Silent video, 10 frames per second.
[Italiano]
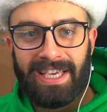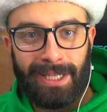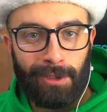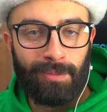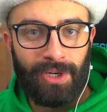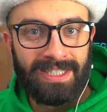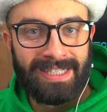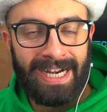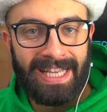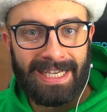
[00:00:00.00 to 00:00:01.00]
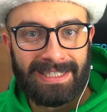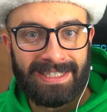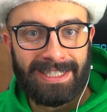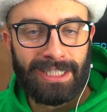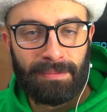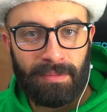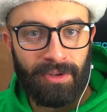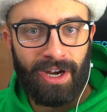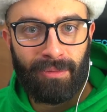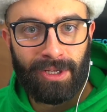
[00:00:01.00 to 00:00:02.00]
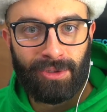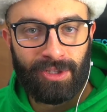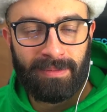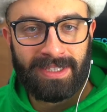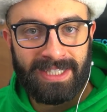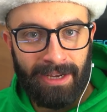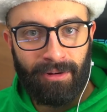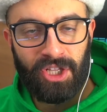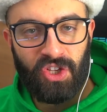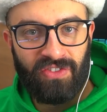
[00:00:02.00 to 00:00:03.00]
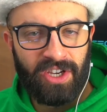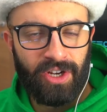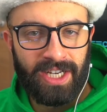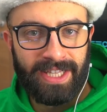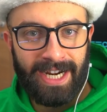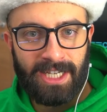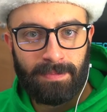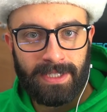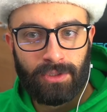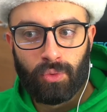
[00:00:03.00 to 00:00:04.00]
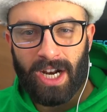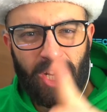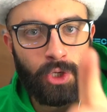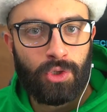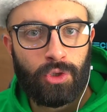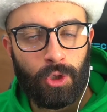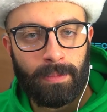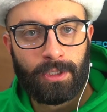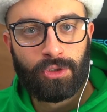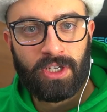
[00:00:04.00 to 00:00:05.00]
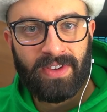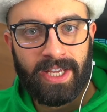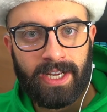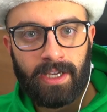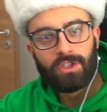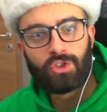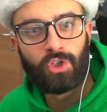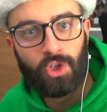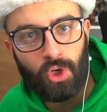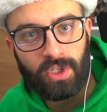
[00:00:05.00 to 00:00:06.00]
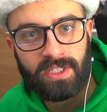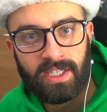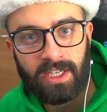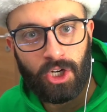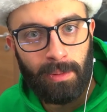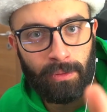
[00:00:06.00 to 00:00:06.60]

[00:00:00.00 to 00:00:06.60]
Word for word: I rumori strani che sentite più o meno alle 4 di mattina quando vi vengono a ritirare la spazzatura non sono persone vere, sono orsi, come